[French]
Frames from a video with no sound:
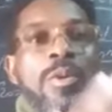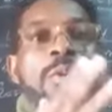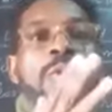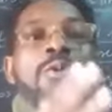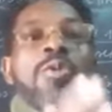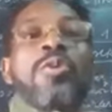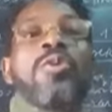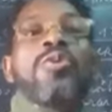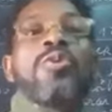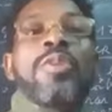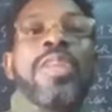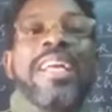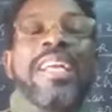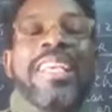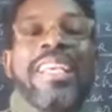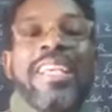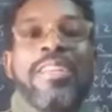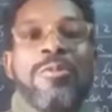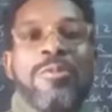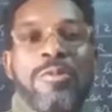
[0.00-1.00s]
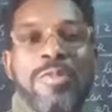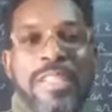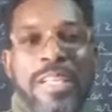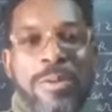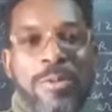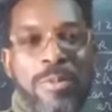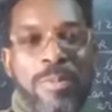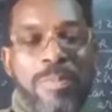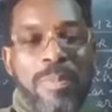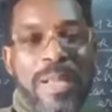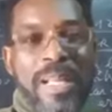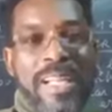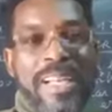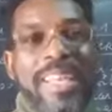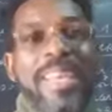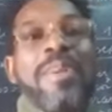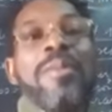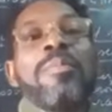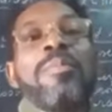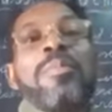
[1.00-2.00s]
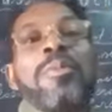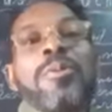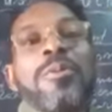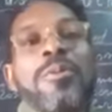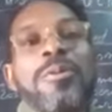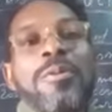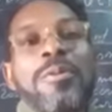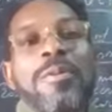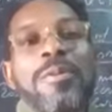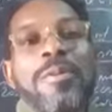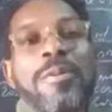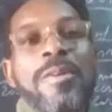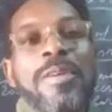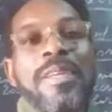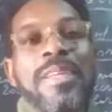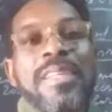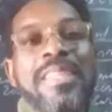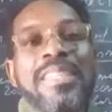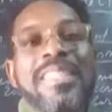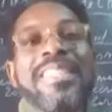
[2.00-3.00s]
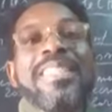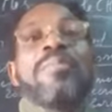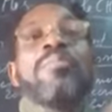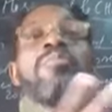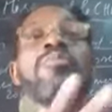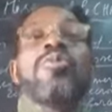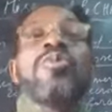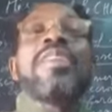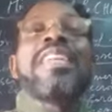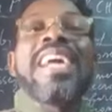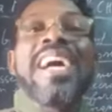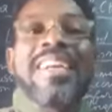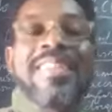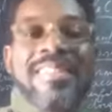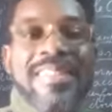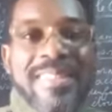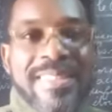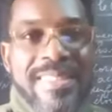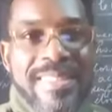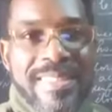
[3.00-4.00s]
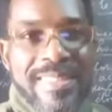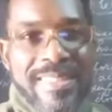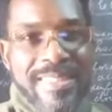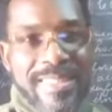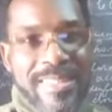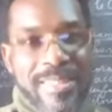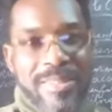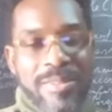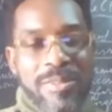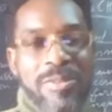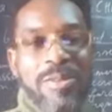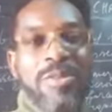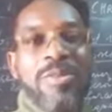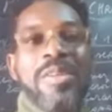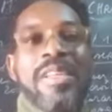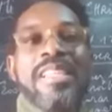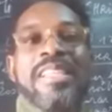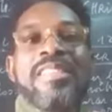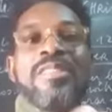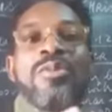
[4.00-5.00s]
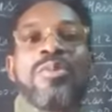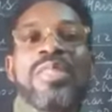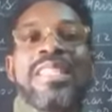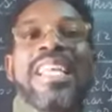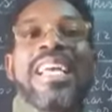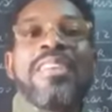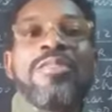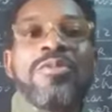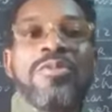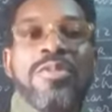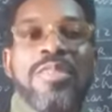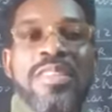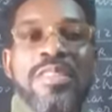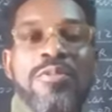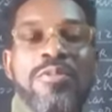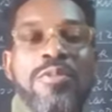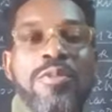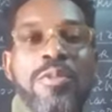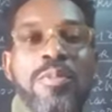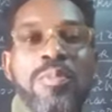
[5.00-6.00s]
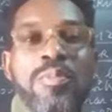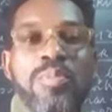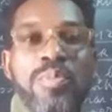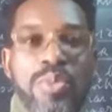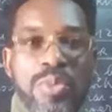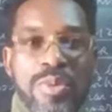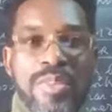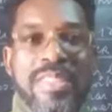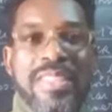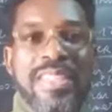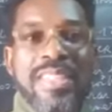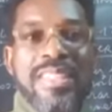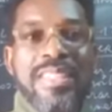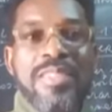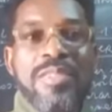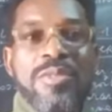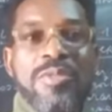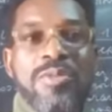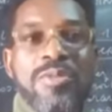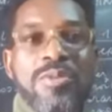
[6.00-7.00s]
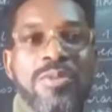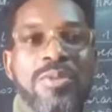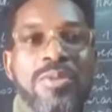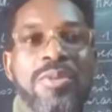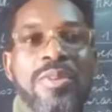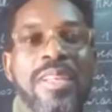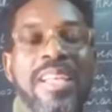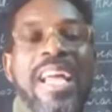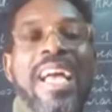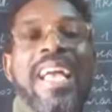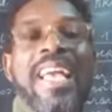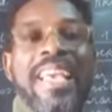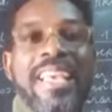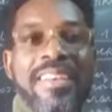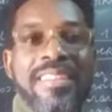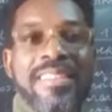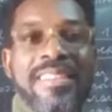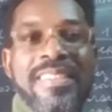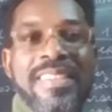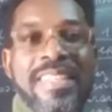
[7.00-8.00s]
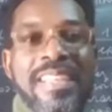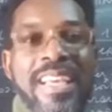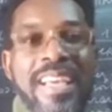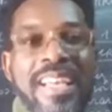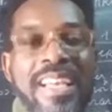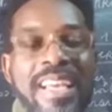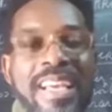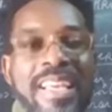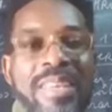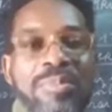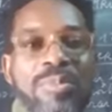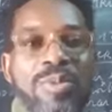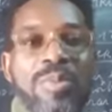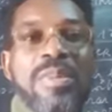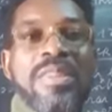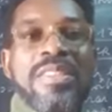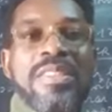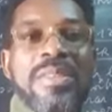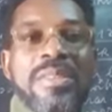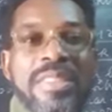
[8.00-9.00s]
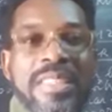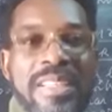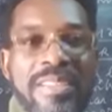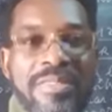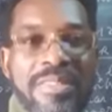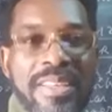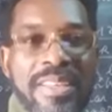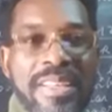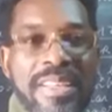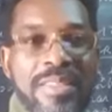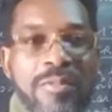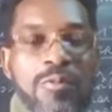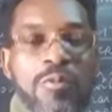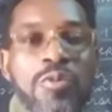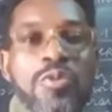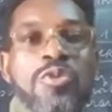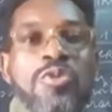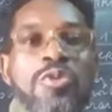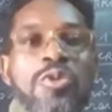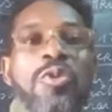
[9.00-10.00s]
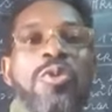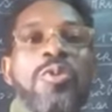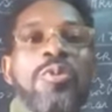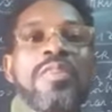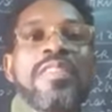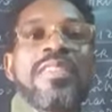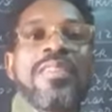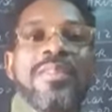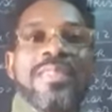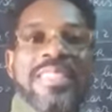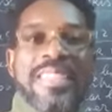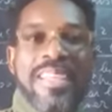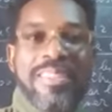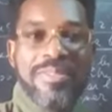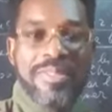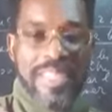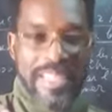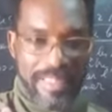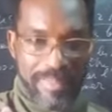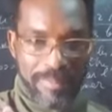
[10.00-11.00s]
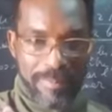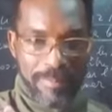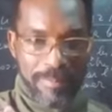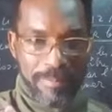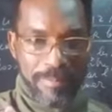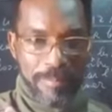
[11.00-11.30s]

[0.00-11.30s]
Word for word: au cours de laquelle nous allons parler un peu des menaces que les États-Unis font peser sur la RCA, la République centrafricaine, sur le Centrafrique.